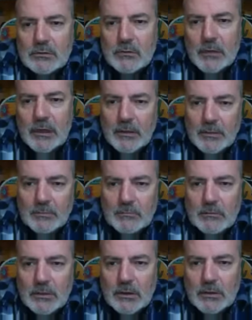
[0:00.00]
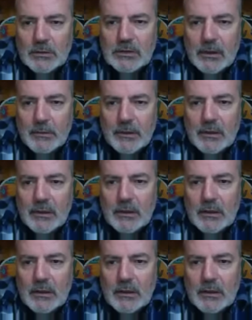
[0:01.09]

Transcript: Vale, bueno, está bien.